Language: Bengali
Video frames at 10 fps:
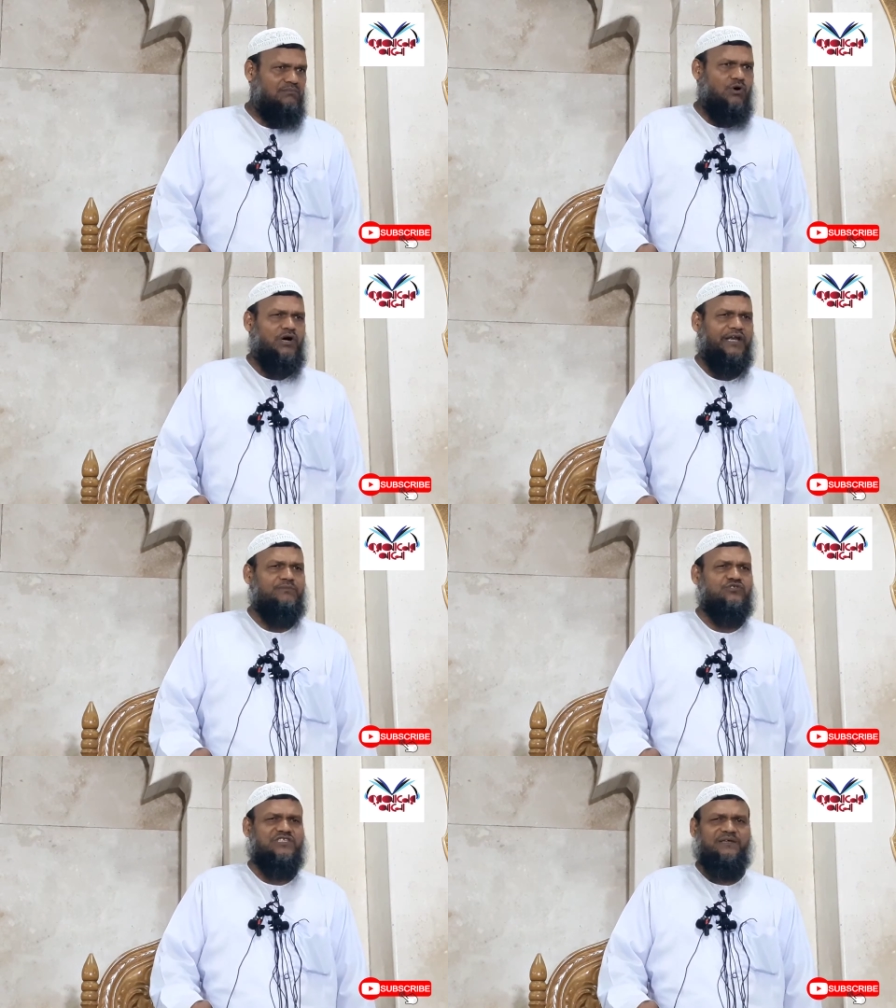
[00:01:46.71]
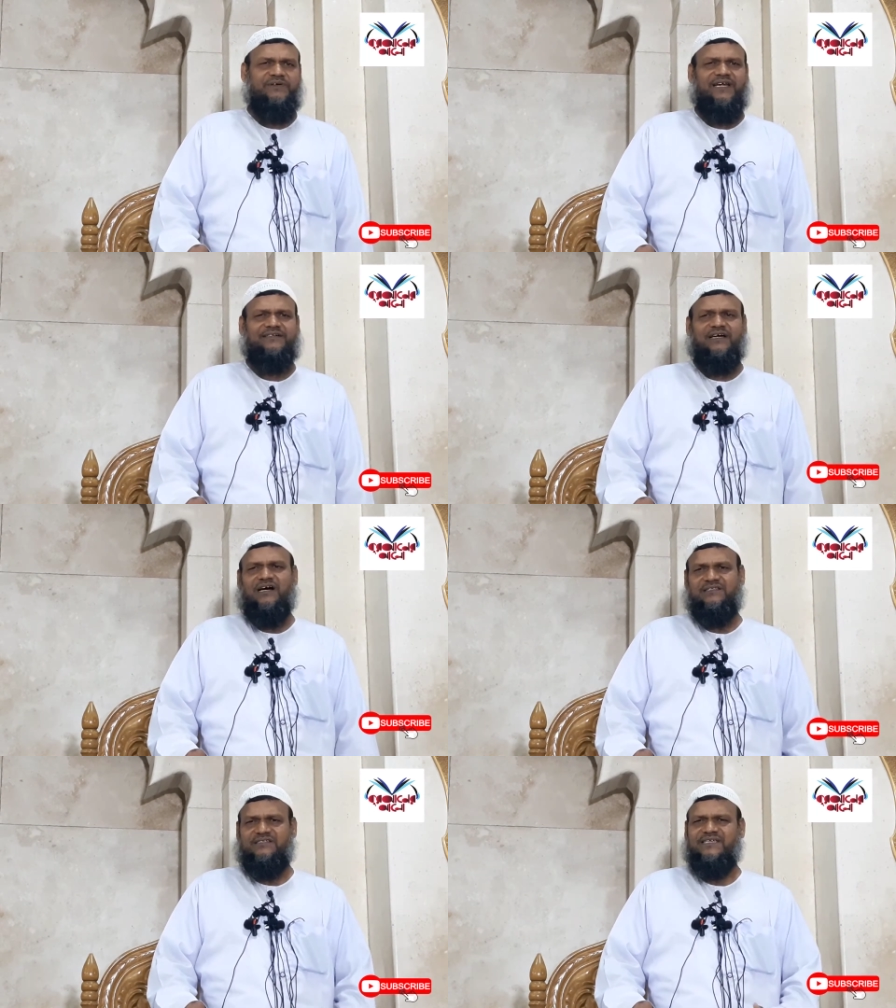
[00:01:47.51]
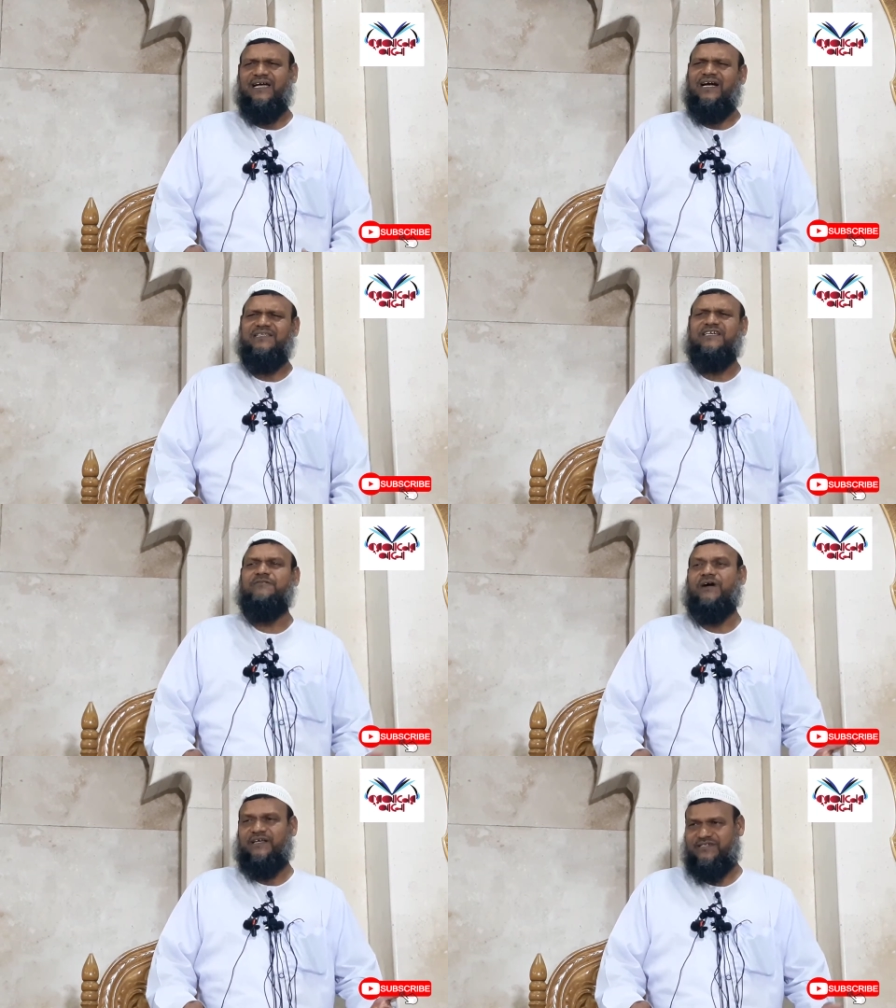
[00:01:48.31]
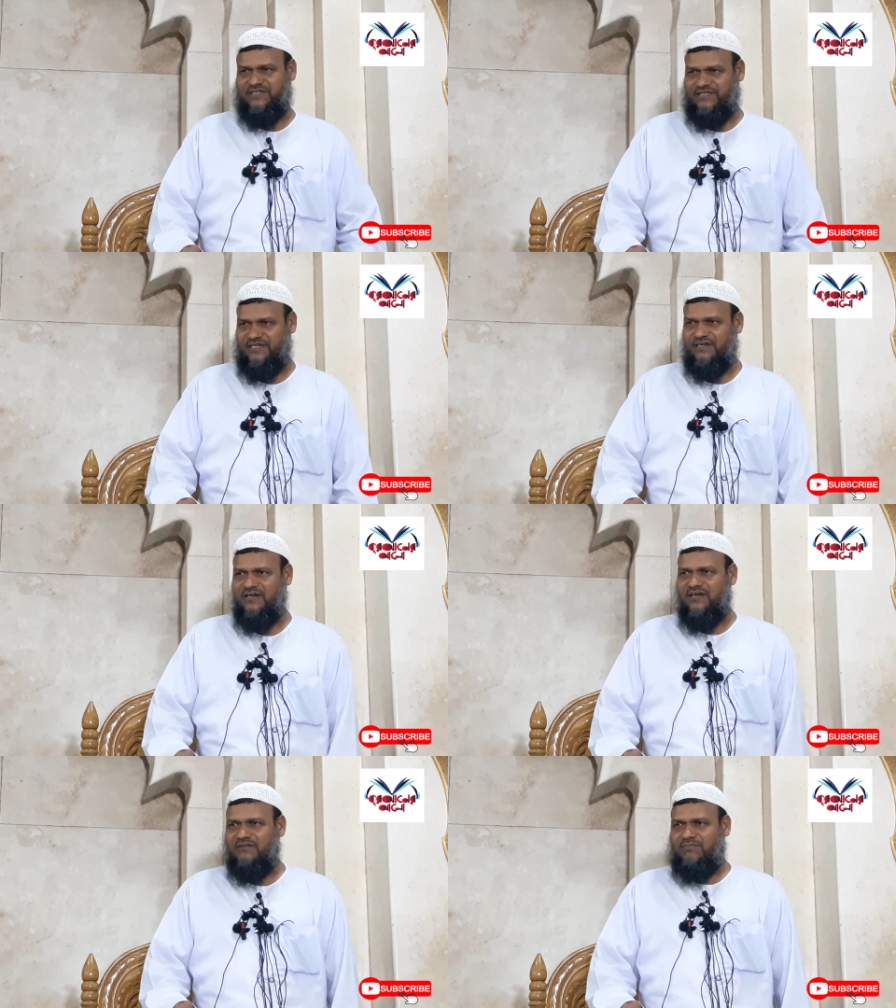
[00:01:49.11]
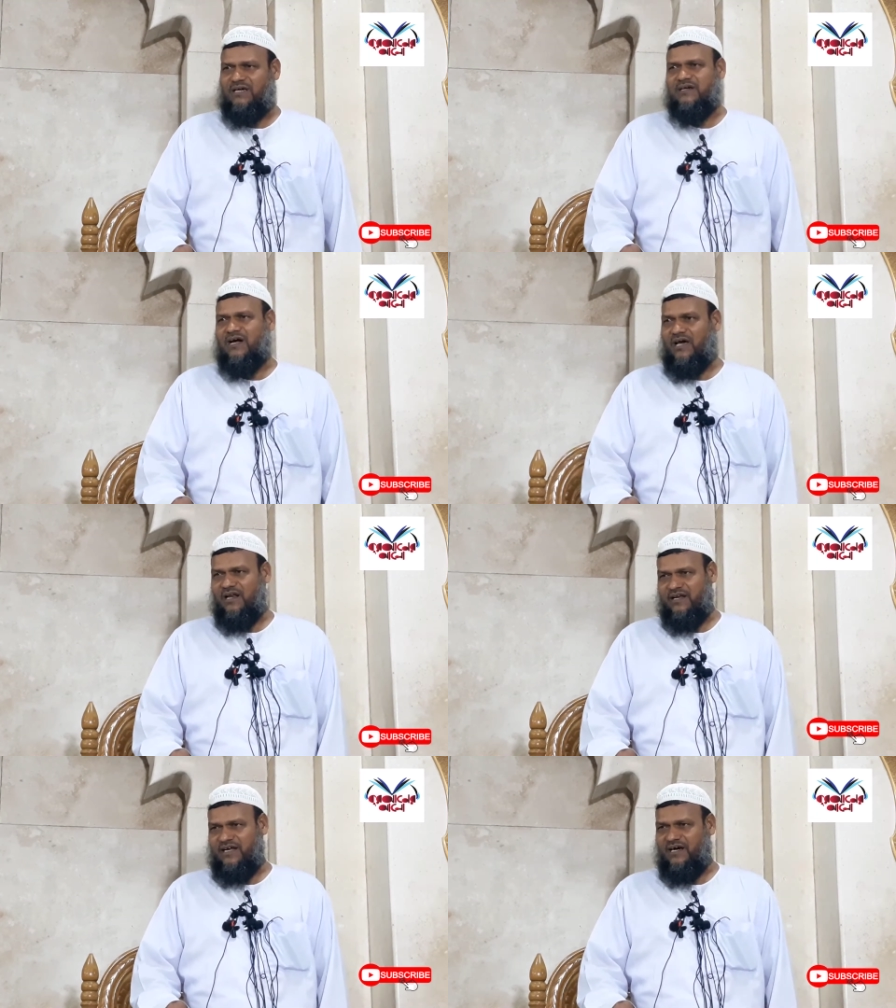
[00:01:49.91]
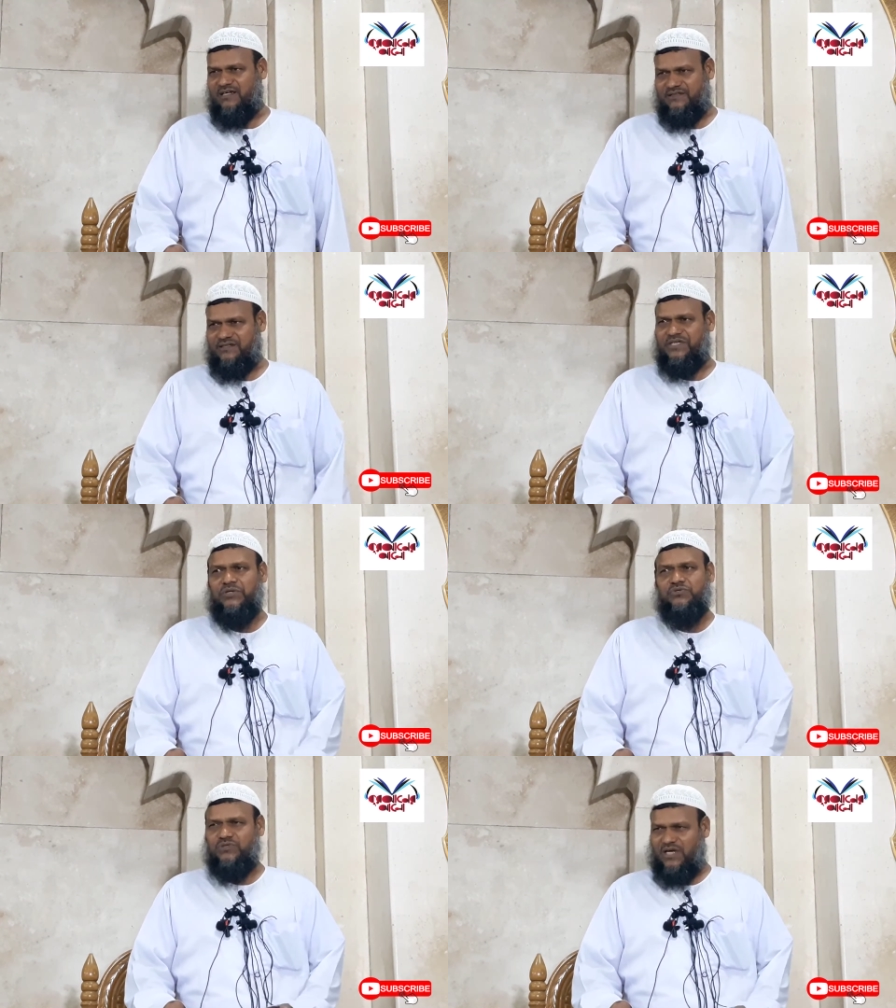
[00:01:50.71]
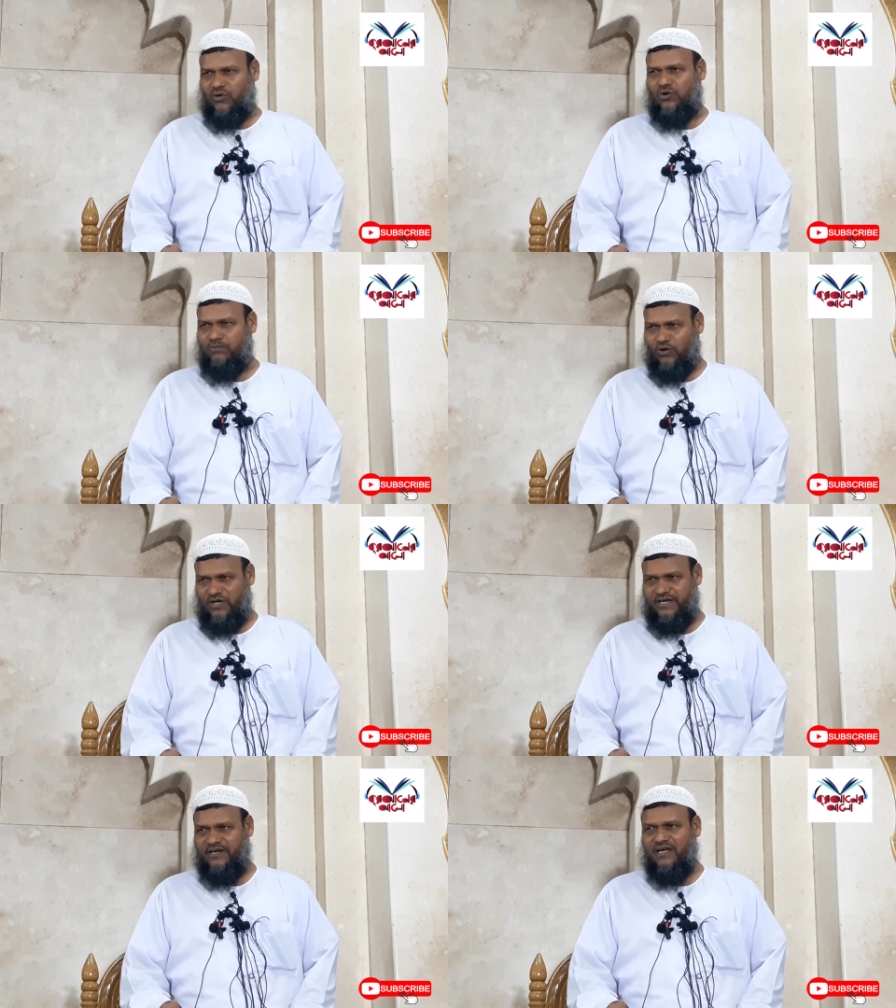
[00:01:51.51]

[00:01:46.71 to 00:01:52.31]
বোখারি মুসলিমের একটা হাদিস একাধিকবার এসেছে মান কাল আলে আহাদিন কেউ যদি কাউকে বলে